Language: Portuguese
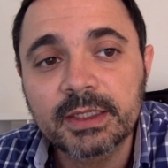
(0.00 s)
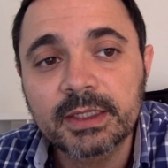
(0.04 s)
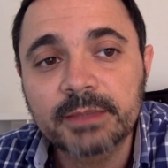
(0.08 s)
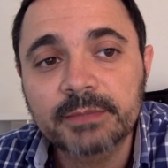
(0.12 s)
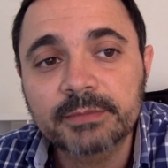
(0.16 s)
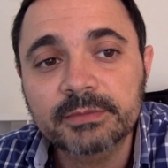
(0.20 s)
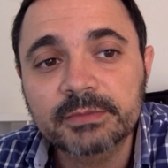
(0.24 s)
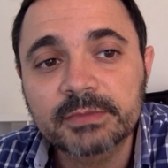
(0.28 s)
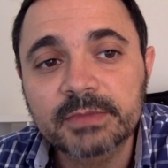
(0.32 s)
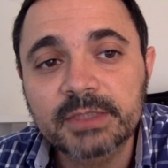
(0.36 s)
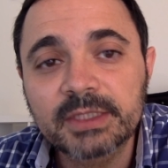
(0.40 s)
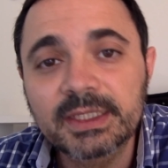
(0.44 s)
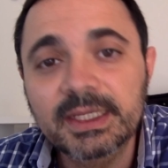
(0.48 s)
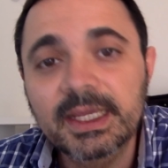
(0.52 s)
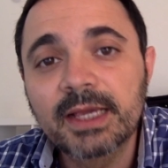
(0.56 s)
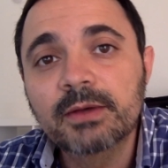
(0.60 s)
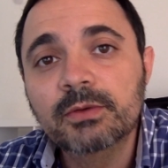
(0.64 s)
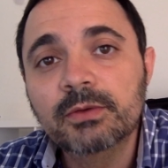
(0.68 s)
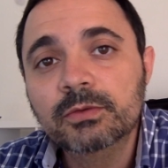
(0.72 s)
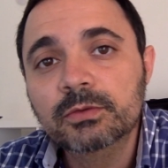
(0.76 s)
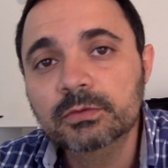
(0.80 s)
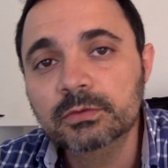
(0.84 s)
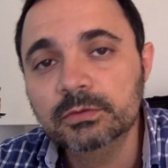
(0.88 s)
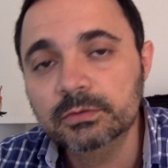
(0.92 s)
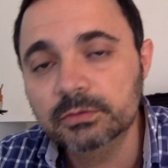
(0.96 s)
Um, e é
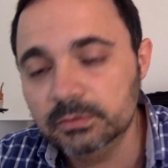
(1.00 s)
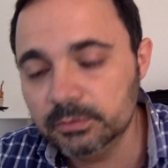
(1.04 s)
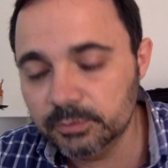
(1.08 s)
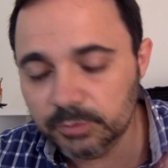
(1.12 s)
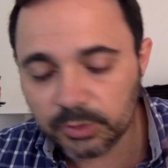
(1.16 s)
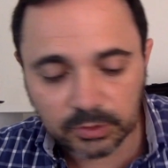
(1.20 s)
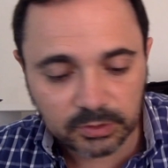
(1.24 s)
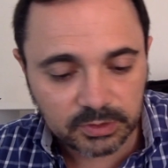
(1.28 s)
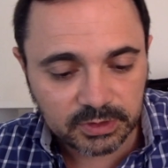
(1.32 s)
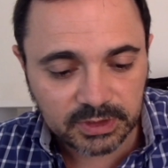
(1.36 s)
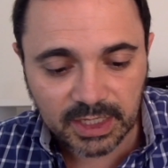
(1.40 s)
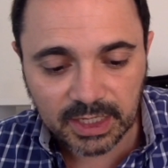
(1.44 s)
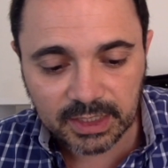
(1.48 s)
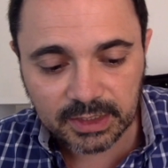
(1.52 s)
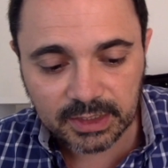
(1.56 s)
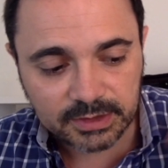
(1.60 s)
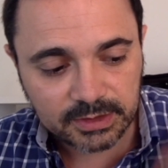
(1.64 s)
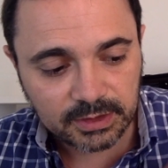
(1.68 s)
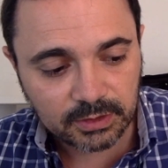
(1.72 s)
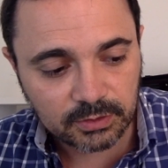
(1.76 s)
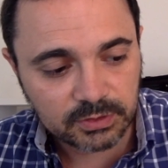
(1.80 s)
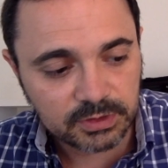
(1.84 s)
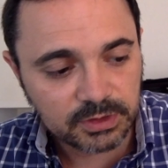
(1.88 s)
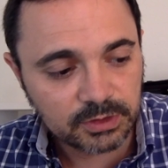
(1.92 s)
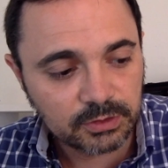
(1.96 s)
um. Pronto, e é
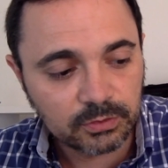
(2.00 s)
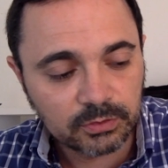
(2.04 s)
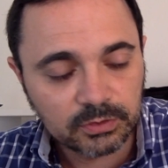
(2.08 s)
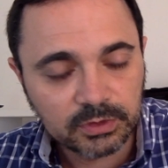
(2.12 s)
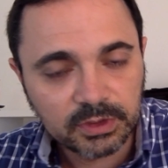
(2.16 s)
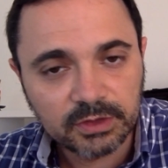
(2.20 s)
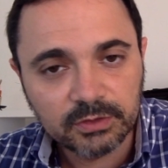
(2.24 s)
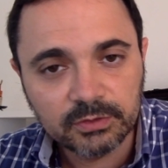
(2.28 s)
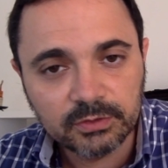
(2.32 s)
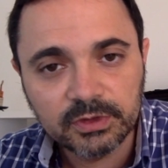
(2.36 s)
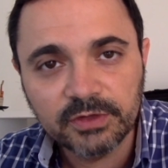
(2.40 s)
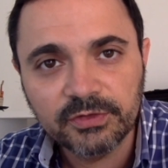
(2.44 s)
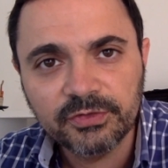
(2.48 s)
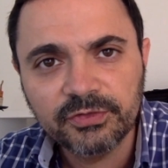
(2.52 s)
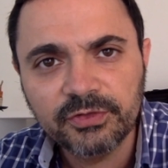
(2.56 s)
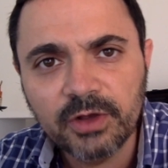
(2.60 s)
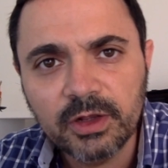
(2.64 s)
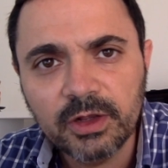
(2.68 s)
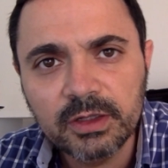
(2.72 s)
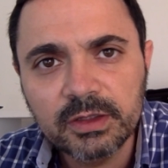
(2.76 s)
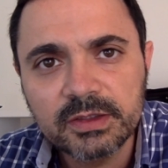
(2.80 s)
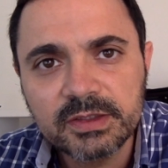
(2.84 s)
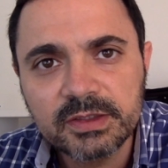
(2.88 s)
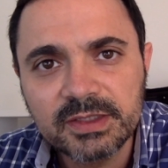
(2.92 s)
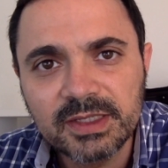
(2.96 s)
isso, é o sítio onde, onde eu
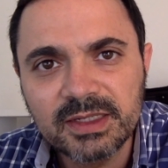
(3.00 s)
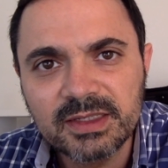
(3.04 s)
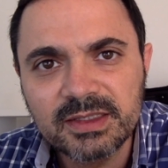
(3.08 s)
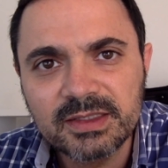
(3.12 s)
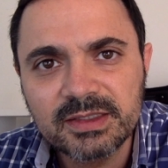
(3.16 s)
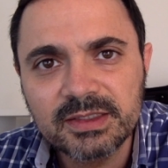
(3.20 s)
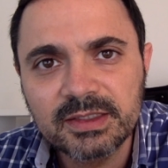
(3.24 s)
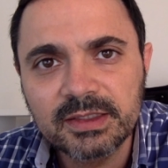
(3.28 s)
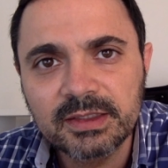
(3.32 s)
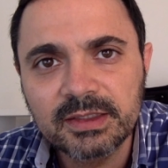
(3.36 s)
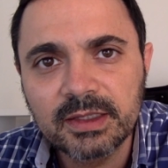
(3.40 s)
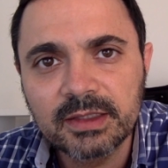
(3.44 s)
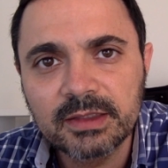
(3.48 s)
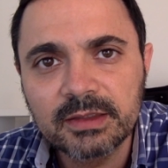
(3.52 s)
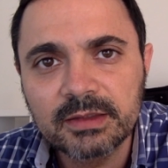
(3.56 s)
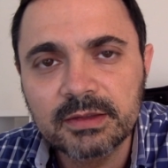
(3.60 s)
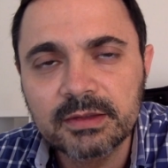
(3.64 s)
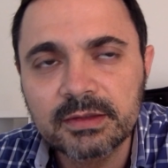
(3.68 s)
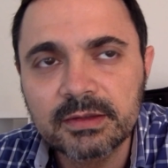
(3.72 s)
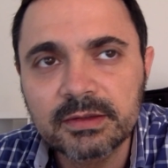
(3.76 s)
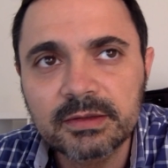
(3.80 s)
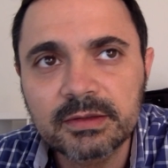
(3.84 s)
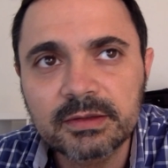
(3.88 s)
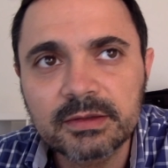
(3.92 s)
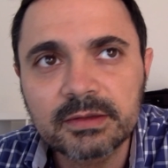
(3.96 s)
falo, sem necessidade
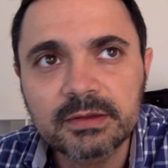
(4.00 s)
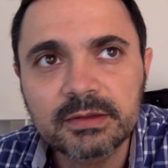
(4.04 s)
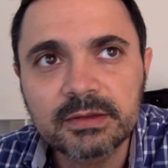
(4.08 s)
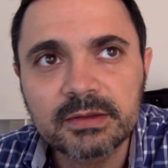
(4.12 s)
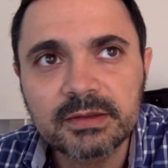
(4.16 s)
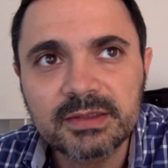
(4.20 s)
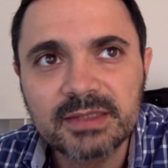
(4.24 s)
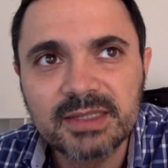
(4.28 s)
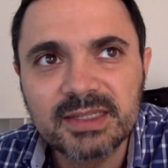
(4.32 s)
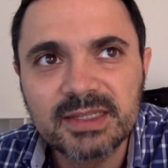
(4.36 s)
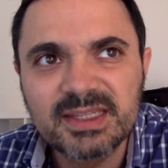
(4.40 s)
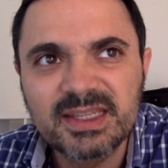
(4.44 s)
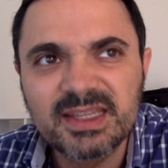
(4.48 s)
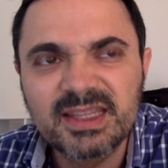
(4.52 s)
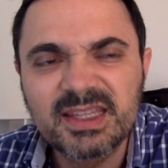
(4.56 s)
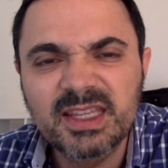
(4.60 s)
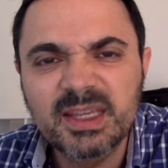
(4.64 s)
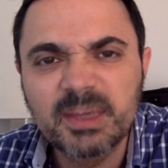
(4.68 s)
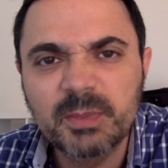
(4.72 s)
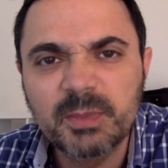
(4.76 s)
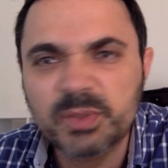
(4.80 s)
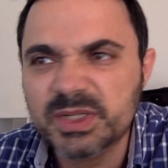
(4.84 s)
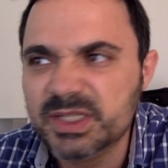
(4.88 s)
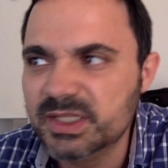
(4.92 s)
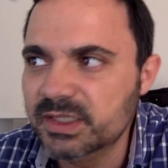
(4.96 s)
de, de, sem sentir
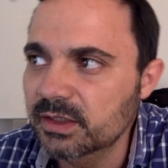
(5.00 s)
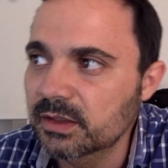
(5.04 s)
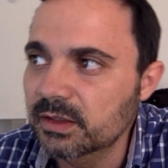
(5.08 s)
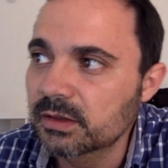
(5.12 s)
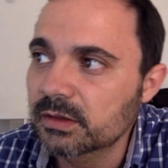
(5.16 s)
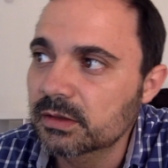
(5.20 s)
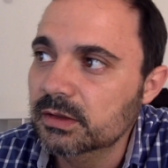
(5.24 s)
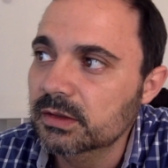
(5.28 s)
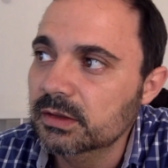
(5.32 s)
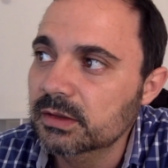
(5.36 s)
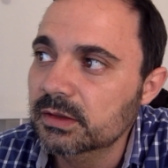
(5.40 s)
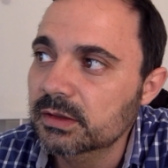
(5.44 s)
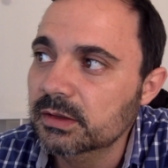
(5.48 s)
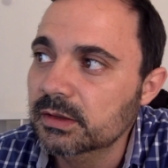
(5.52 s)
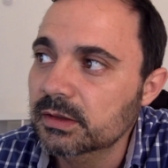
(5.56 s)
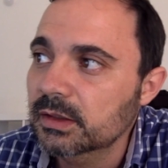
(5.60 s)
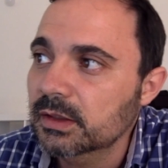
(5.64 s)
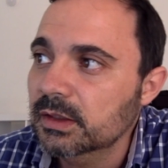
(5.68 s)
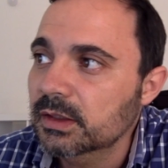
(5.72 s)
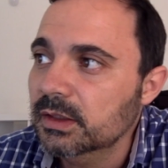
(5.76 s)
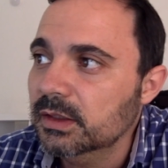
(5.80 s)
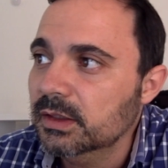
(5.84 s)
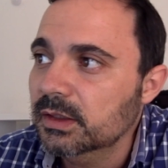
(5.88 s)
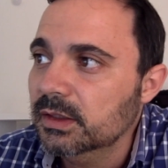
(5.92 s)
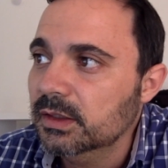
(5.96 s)
a pressão de, de
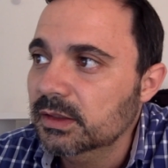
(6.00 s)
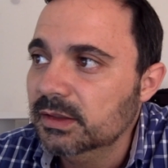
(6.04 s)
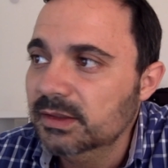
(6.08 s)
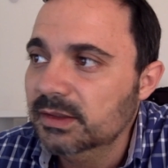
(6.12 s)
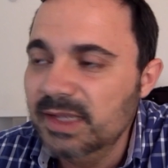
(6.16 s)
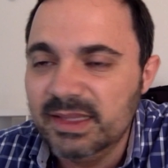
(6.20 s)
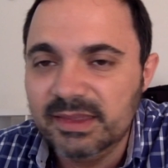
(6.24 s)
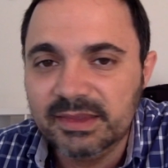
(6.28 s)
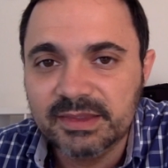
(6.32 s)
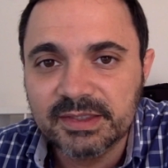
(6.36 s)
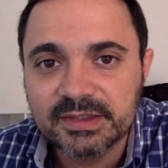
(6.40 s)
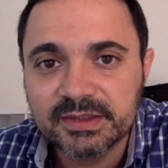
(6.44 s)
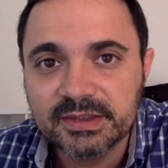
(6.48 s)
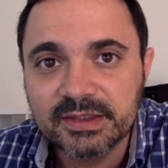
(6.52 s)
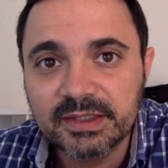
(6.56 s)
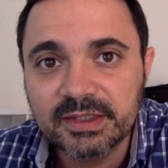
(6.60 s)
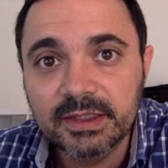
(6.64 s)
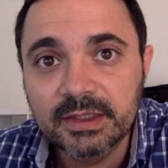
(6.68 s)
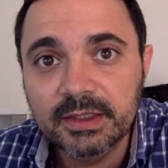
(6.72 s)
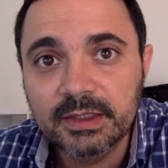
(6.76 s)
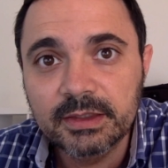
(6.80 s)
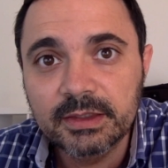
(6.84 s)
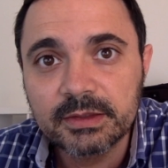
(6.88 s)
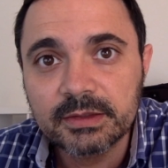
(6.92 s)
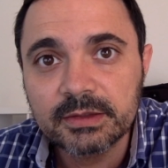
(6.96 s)
de
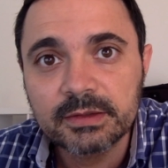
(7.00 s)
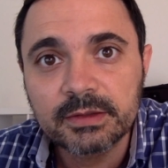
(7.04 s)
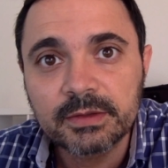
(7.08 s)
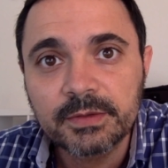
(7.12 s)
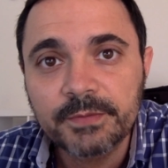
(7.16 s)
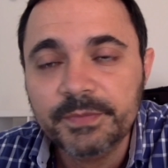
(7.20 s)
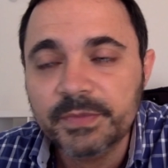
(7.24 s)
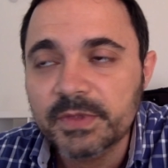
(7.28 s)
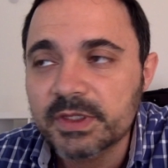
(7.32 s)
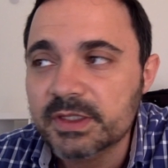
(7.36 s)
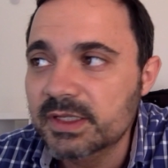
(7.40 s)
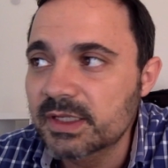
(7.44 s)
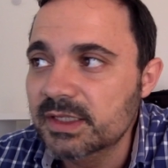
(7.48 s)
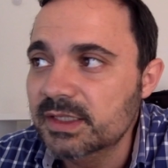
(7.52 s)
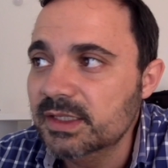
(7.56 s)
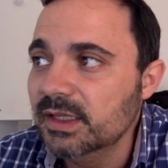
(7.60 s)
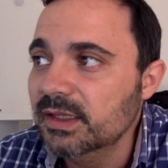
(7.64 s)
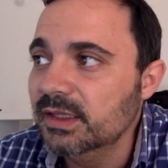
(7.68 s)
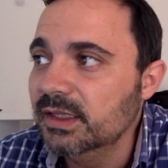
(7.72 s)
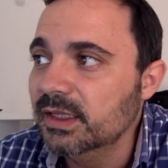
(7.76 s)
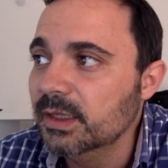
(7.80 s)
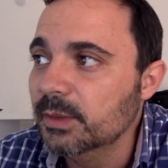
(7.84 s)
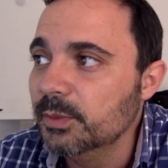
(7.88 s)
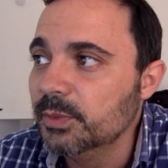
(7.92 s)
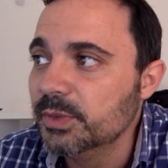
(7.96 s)
entreter, sem
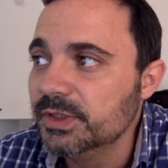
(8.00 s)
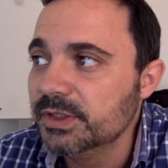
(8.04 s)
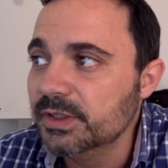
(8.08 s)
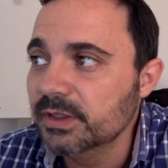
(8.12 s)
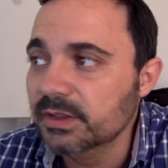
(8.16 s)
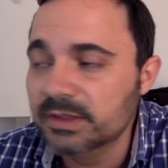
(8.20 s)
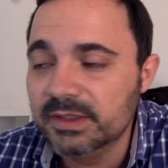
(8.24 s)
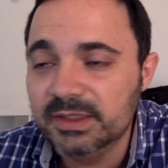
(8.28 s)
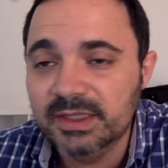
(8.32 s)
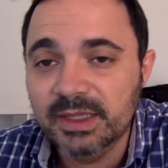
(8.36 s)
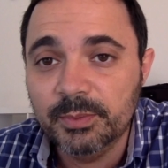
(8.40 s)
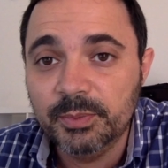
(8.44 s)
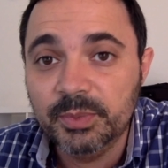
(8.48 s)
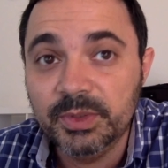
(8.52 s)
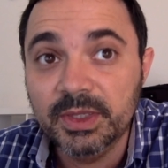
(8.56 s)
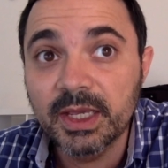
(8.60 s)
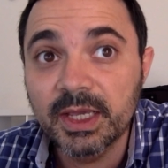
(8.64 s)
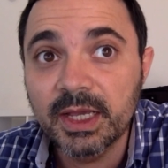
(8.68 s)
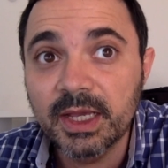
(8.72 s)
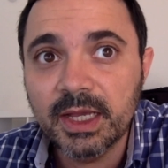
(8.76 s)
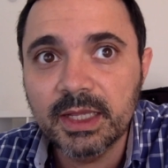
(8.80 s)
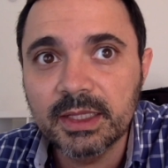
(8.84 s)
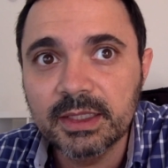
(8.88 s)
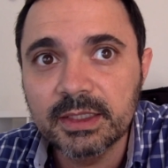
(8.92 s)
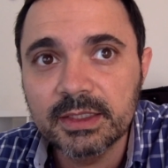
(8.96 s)
sentir a pressão de ter
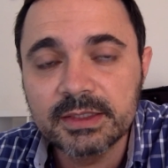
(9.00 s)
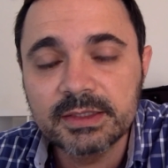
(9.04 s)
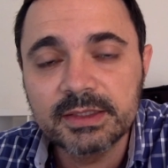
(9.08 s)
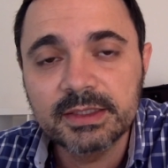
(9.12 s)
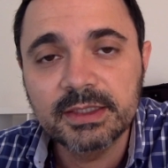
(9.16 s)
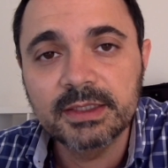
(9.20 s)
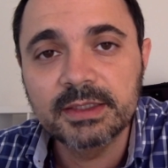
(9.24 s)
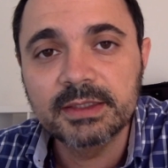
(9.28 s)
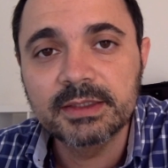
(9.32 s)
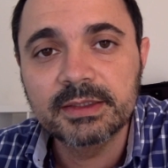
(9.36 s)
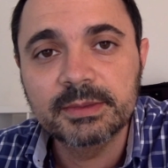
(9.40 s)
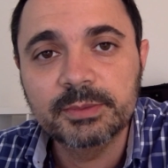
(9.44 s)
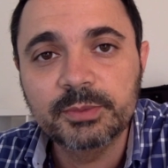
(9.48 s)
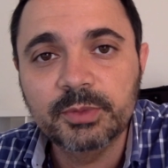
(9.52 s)
piada, sem.